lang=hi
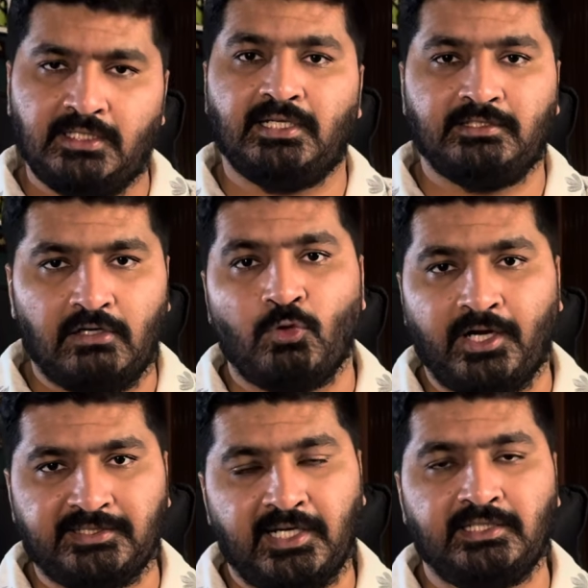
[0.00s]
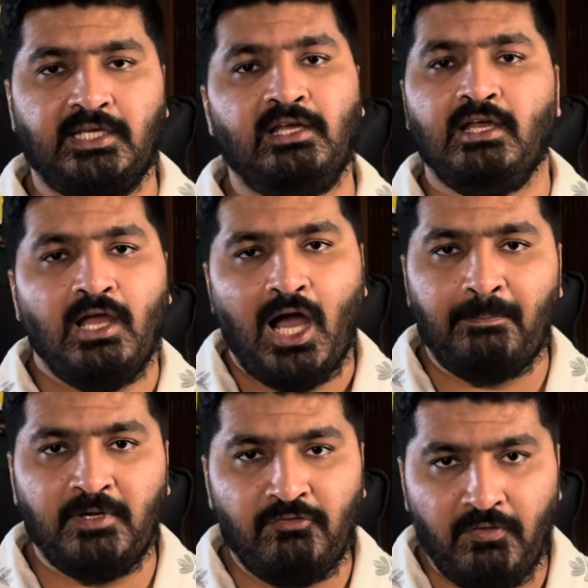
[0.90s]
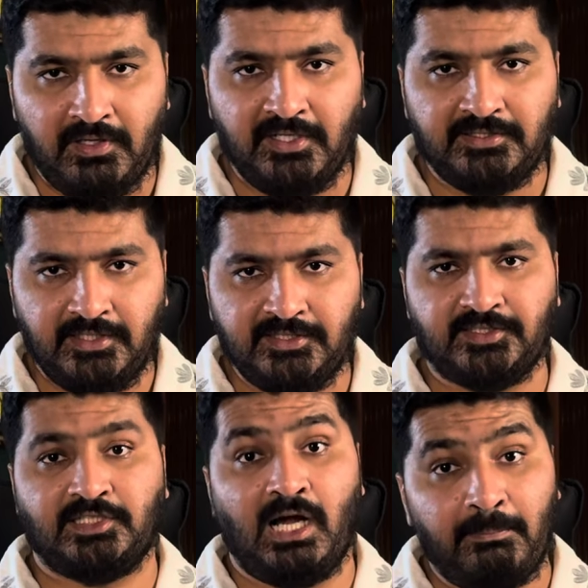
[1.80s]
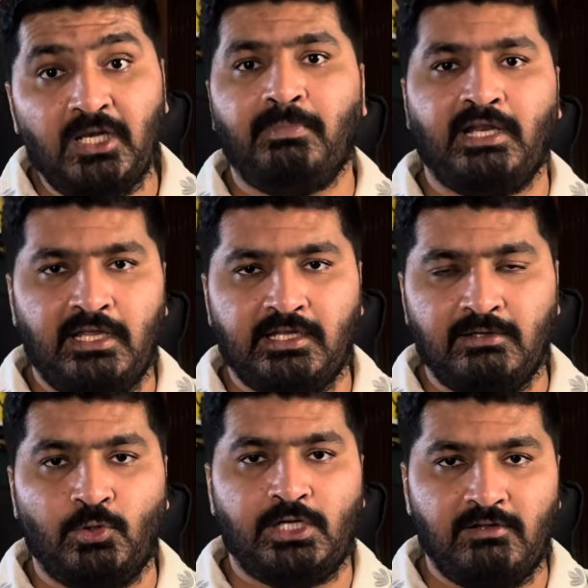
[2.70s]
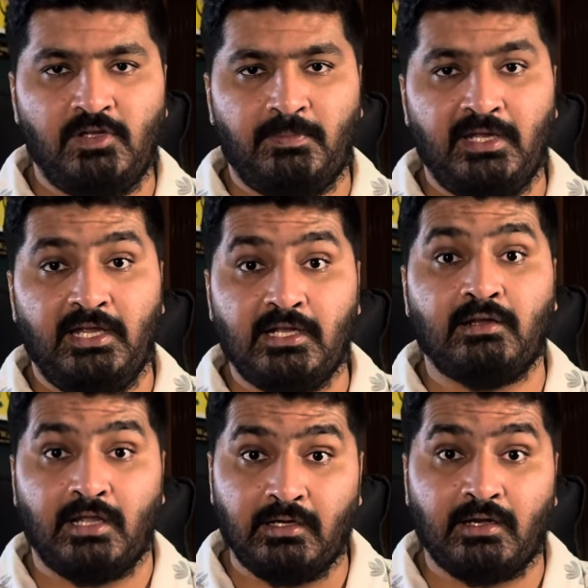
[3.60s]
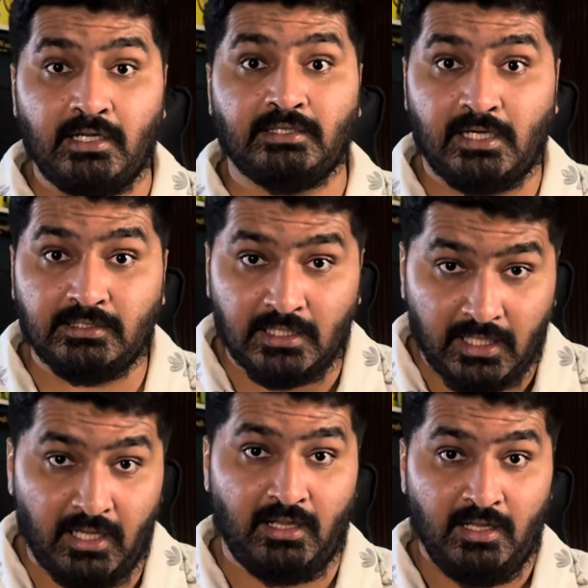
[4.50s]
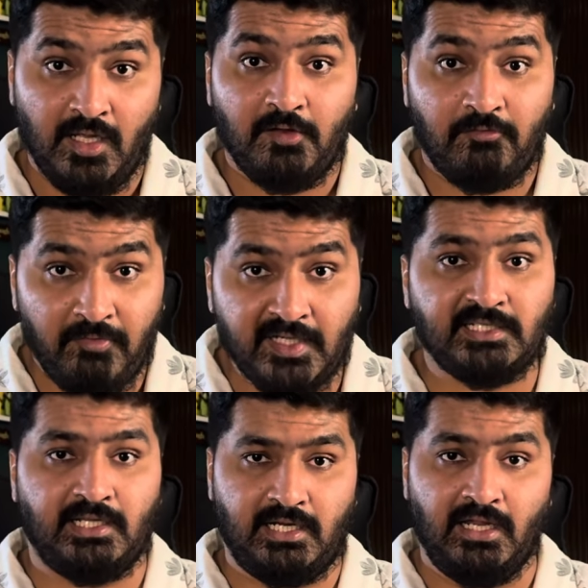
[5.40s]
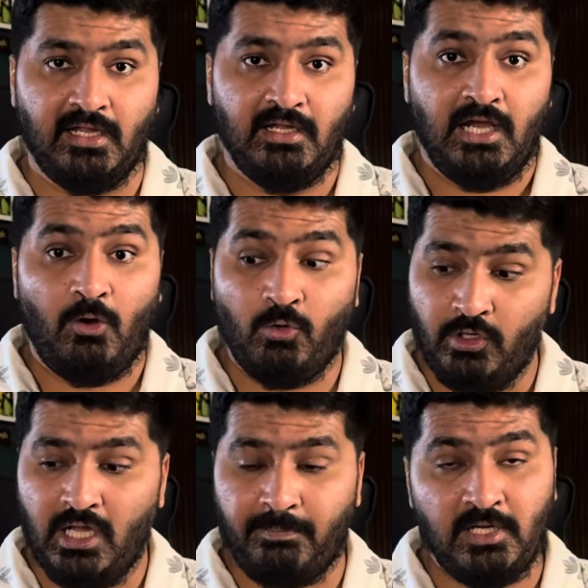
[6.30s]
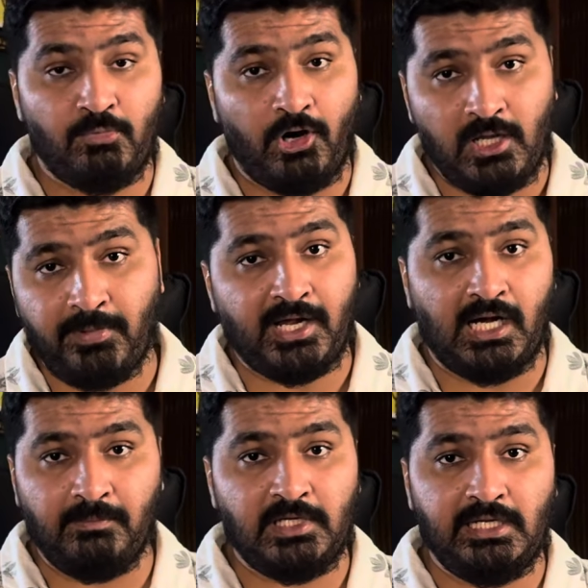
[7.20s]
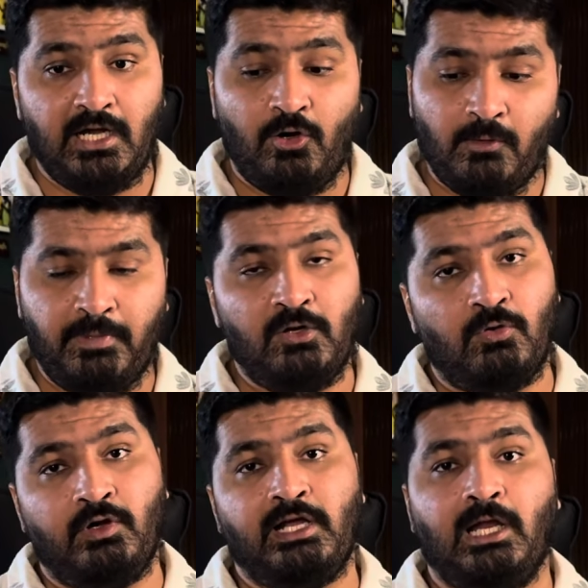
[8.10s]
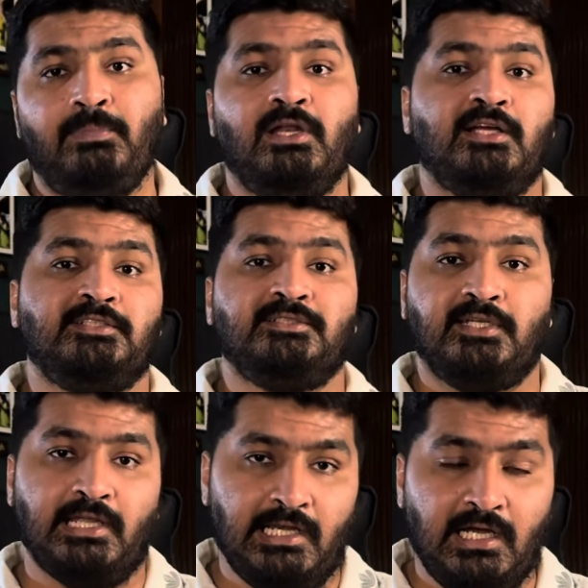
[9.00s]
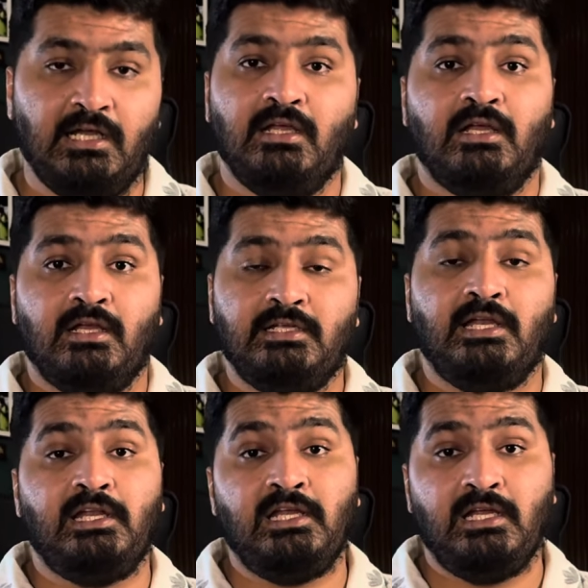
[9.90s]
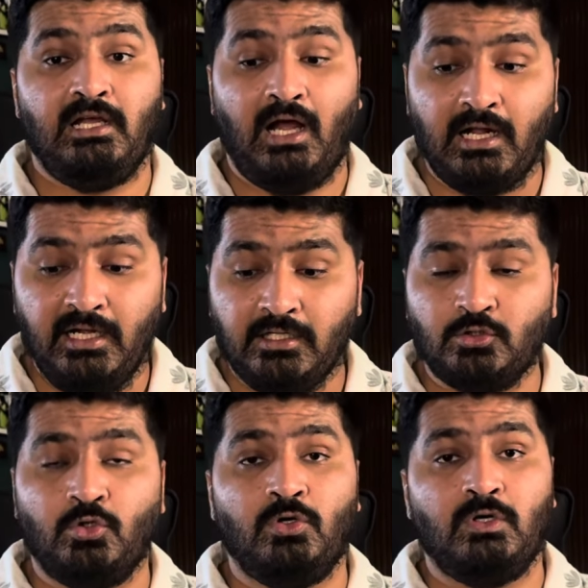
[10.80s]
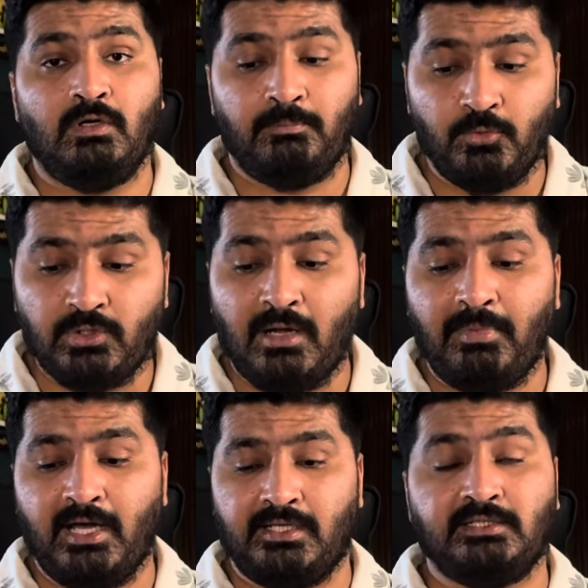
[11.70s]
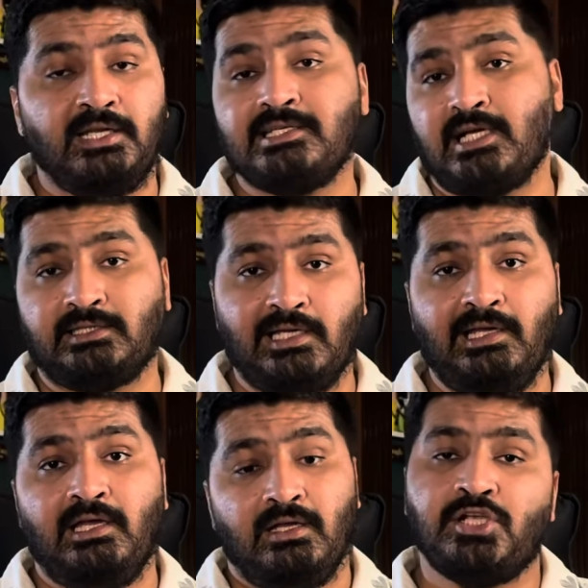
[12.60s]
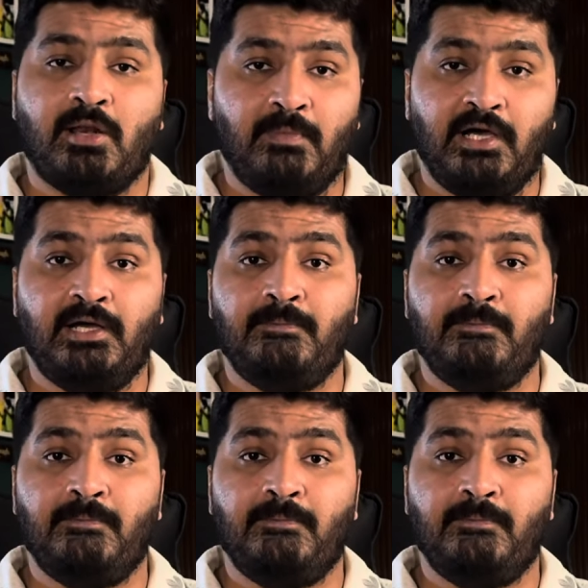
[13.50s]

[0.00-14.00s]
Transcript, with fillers: सा अंदर वो कर सके थे अपनी फिटनेस इस काबिल बनाई कि वो टीवी पे एक क्रिकेटर की तरह दिखें फिट दिखें उन्होंने अपनी बॉडी पे काम किया और फिर उन्होंने आईपीएल का सीजन खेला यानी अगर तो पूरा भारत ये चाहता है शर्मा